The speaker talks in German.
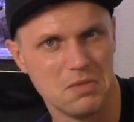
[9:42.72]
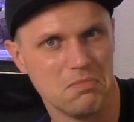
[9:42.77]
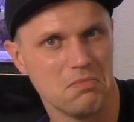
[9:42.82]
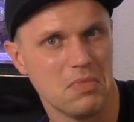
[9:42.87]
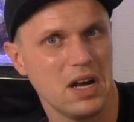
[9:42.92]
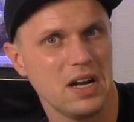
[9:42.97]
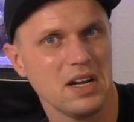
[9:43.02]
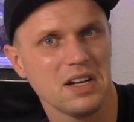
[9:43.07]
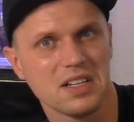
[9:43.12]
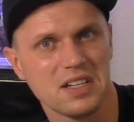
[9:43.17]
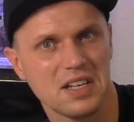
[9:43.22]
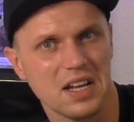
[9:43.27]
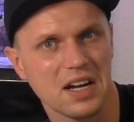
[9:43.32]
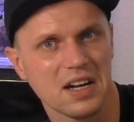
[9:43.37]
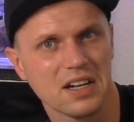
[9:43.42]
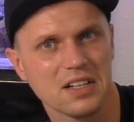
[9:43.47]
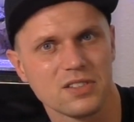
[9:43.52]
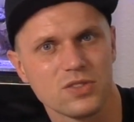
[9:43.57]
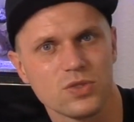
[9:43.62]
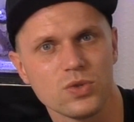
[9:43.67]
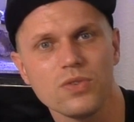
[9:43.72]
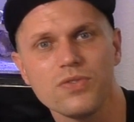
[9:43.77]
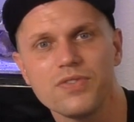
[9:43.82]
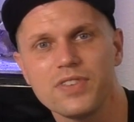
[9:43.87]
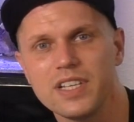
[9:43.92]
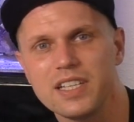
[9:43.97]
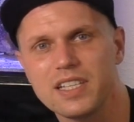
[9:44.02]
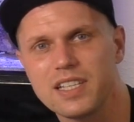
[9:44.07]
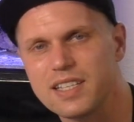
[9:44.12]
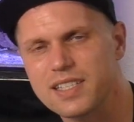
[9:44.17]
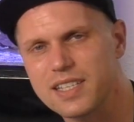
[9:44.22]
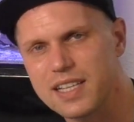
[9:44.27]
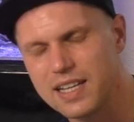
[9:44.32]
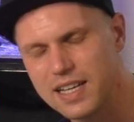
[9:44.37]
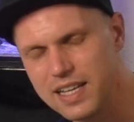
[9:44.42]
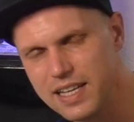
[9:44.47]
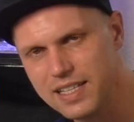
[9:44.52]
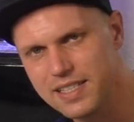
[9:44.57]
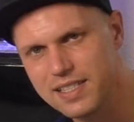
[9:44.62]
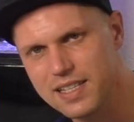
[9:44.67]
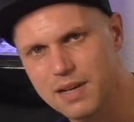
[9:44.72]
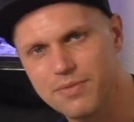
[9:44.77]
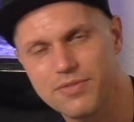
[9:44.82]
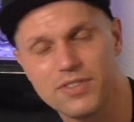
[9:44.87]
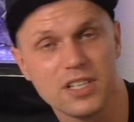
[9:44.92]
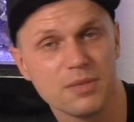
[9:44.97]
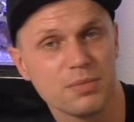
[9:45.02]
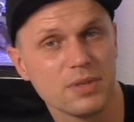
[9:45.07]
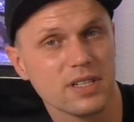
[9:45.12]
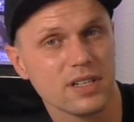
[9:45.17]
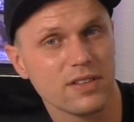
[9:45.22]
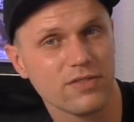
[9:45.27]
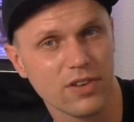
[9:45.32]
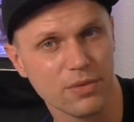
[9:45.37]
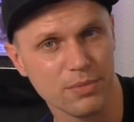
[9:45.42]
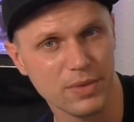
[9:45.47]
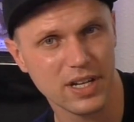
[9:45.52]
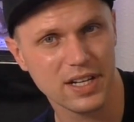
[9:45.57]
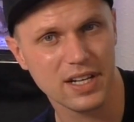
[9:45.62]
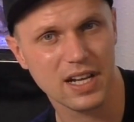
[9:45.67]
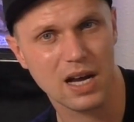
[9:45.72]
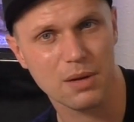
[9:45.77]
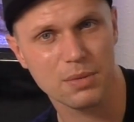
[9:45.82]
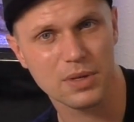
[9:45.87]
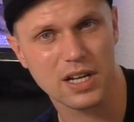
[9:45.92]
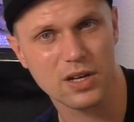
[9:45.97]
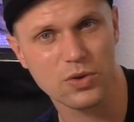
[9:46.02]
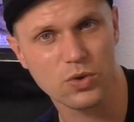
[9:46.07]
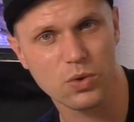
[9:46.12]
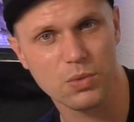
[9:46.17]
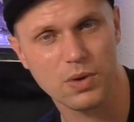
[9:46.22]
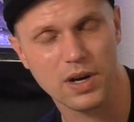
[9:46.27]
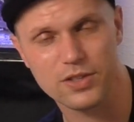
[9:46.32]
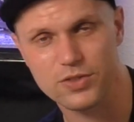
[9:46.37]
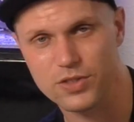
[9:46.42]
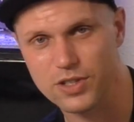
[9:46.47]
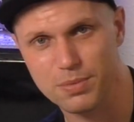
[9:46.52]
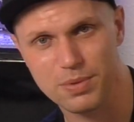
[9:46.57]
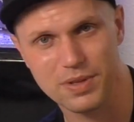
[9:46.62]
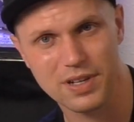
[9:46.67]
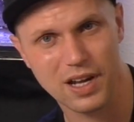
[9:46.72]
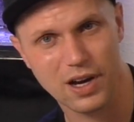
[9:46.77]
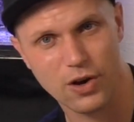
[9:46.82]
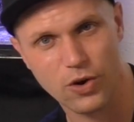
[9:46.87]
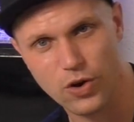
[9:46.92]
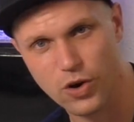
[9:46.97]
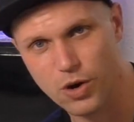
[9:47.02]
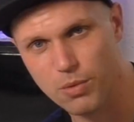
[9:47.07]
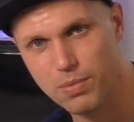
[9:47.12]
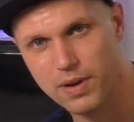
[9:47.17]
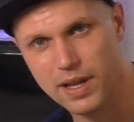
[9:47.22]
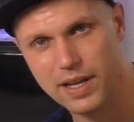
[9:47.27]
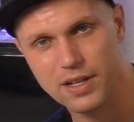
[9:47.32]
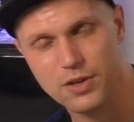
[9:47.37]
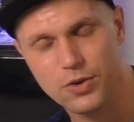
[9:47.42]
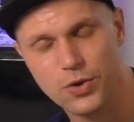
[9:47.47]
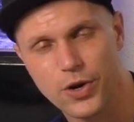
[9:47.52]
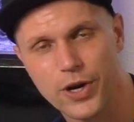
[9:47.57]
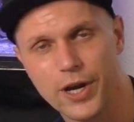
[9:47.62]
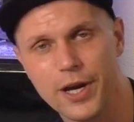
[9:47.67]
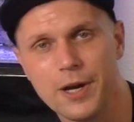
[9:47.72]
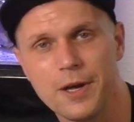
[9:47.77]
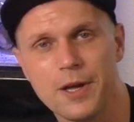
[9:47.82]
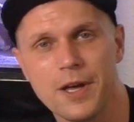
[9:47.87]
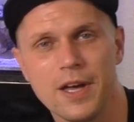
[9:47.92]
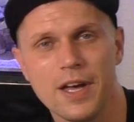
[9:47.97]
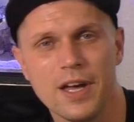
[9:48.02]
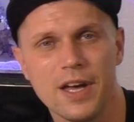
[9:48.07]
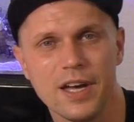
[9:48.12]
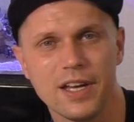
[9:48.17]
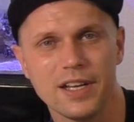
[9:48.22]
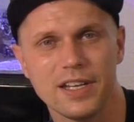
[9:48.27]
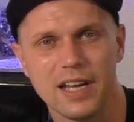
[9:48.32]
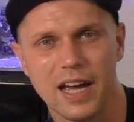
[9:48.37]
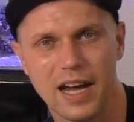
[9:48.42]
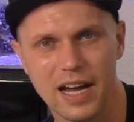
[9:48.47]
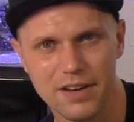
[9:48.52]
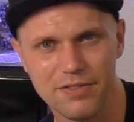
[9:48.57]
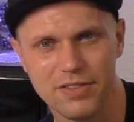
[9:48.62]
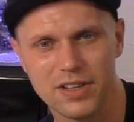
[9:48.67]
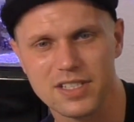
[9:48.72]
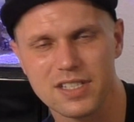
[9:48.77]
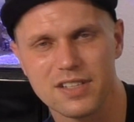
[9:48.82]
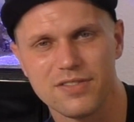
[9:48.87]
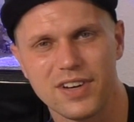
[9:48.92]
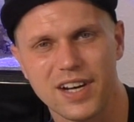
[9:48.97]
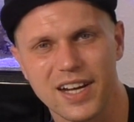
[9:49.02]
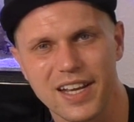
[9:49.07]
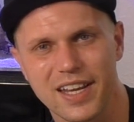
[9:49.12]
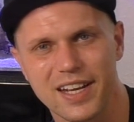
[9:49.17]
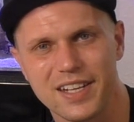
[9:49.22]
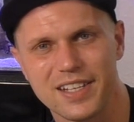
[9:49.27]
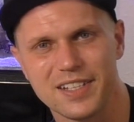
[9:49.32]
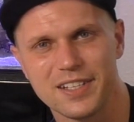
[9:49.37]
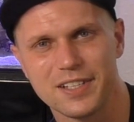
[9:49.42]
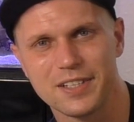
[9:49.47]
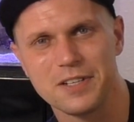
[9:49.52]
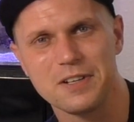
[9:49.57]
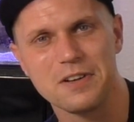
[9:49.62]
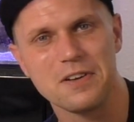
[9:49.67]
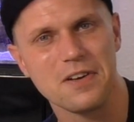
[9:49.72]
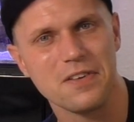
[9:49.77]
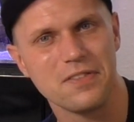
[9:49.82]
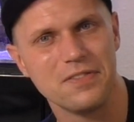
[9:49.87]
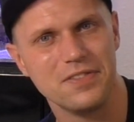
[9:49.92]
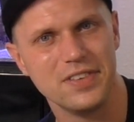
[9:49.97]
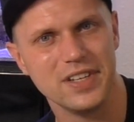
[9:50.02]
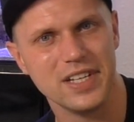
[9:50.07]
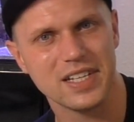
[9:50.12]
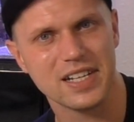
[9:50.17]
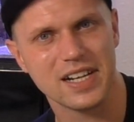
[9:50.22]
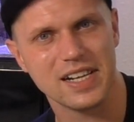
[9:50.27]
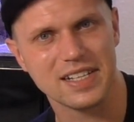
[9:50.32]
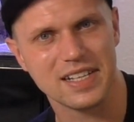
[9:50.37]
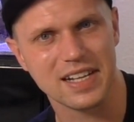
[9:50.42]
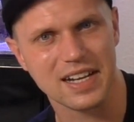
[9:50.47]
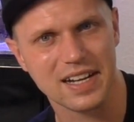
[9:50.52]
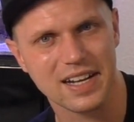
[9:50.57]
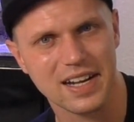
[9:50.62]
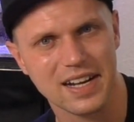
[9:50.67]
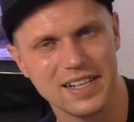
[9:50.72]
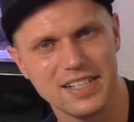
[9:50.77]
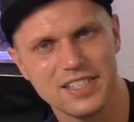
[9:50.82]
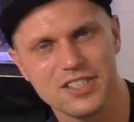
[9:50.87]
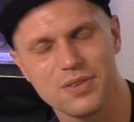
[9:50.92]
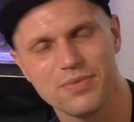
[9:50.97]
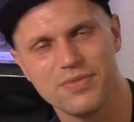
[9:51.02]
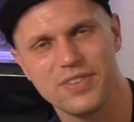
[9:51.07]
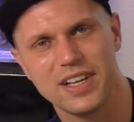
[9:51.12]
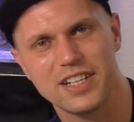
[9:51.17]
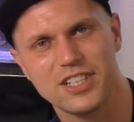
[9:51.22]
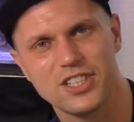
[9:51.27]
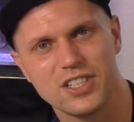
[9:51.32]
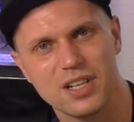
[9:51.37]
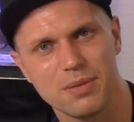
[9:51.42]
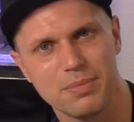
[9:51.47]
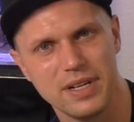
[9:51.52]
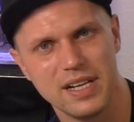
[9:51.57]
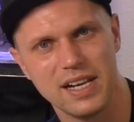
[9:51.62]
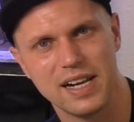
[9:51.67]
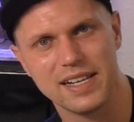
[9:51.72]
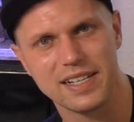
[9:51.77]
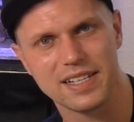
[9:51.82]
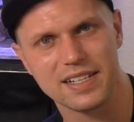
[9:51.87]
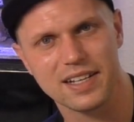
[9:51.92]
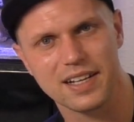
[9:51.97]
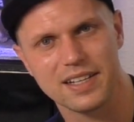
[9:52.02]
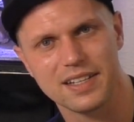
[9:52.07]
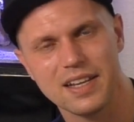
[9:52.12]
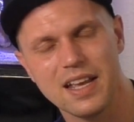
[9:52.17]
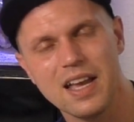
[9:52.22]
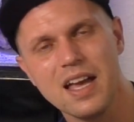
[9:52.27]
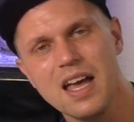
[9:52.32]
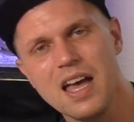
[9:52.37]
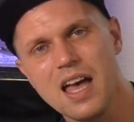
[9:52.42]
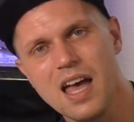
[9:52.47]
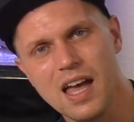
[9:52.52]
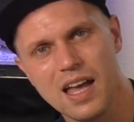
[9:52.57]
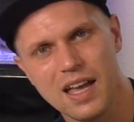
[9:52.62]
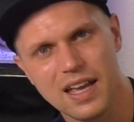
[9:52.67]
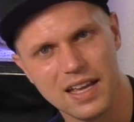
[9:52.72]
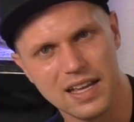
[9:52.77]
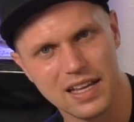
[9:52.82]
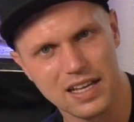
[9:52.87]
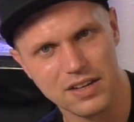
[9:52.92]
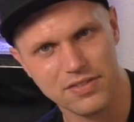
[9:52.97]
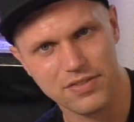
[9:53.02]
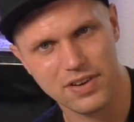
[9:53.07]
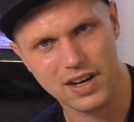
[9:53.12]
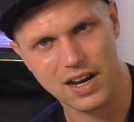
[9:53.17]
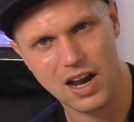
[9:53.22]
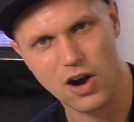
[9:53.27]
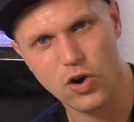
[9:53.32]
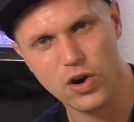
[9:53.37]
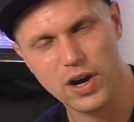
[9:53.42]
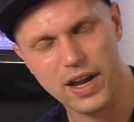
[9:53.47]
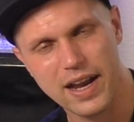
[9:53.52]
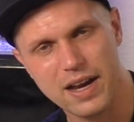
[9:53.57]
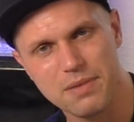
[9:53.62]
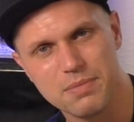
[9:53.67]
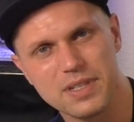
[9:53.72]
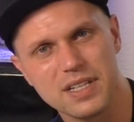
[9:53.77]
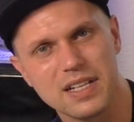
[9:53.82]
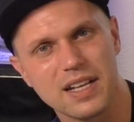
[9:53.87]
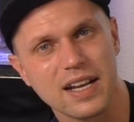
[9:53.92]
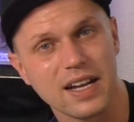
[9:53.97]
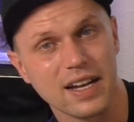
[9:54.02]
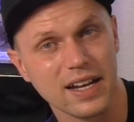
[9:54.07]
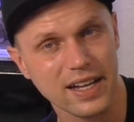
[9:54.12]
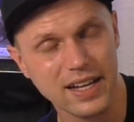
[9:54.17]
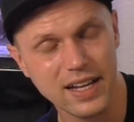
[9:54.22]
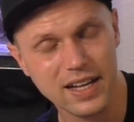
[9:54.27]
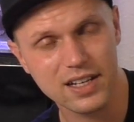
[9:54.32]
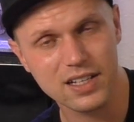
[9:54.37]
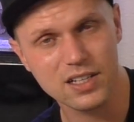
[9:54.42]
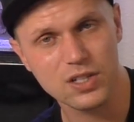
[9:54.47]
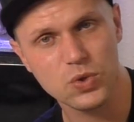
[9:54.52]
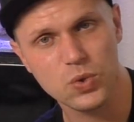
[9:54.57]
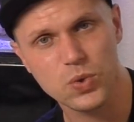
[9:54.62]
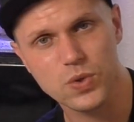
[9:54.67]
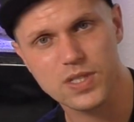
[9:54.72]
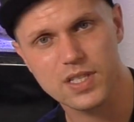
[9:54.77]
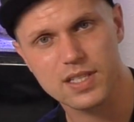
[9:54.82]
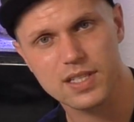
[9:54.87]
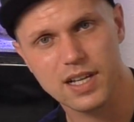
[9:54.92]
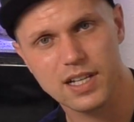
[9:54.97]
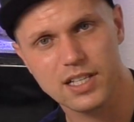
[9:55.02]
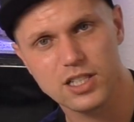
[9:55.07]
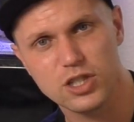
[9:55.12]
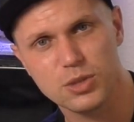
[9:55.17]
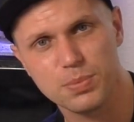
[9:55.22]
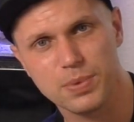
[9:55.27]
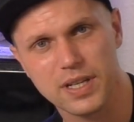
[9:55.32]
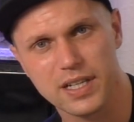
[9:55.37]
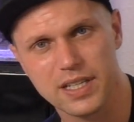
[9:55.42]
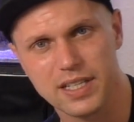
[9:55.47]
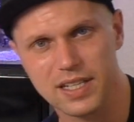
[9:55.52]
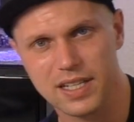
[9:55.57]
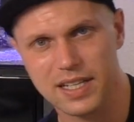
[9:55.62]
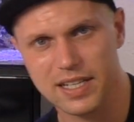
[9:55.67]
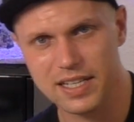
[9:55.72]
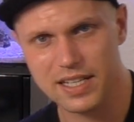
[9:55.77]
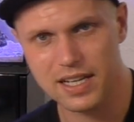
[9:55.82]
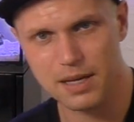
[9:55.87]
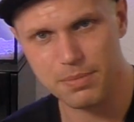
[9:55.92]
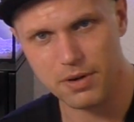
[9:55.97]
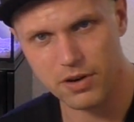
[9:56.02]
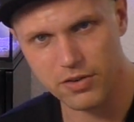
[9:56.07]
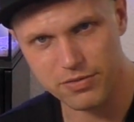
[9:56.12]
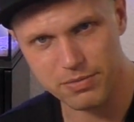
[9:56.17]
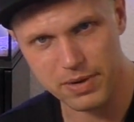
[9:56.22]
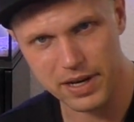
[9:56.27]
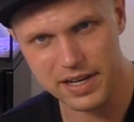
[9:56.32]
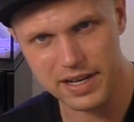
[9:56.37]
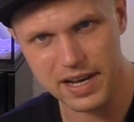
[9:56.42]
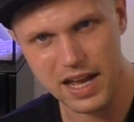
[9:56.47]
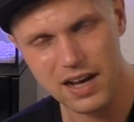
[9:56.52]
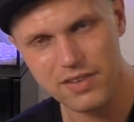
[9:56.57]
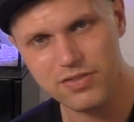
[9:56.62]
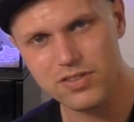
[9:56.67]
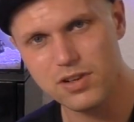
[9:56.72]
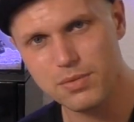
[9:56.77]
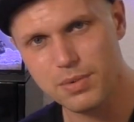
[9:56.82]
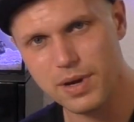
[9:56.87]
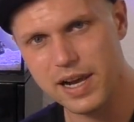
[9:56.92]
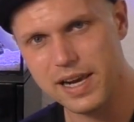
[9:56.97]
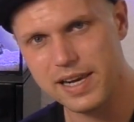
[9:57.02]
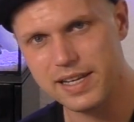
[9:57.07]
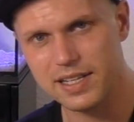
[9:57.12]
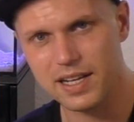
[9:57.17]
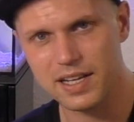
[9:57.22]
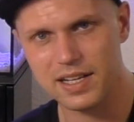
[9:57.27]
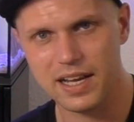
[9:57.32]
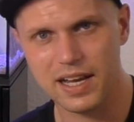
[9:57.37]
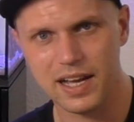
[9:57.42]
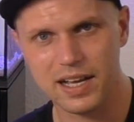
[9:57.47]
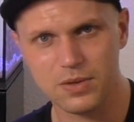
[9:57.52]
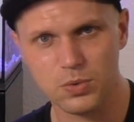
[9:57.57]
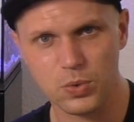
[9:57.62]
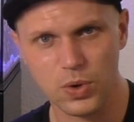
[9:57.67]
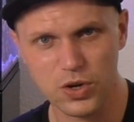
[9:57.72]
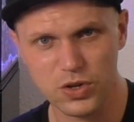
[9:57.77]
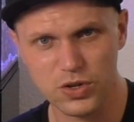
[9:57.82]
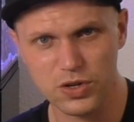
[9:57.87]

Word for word: in meinen Gedanken, so wie ich das gelesen habe, wie ich mich informiert habe darüber, also ich bin da auch komplett neu, die einfachste Variante, wie ich halt den Kalziumwert stabil halten kann. Ich fange auch eher mit einer geringeren Dosis an, sprich ich gebe auf meinen Nachfüllbehälter, der hat